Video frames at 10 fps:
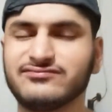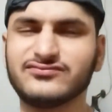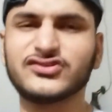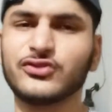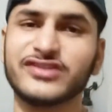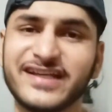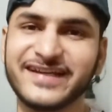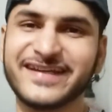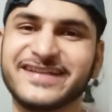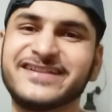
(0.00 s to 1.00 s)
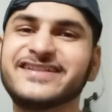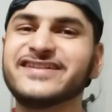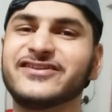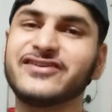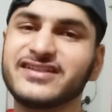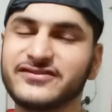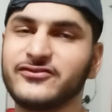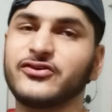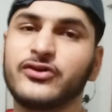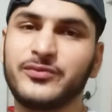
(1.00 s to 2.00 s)
सो जाएंगे और इस
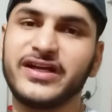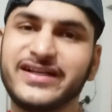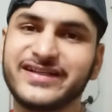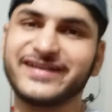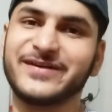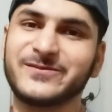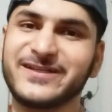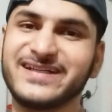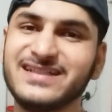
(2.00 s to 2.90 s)
ब्लॉग को भी एडिट करना पड़ेगा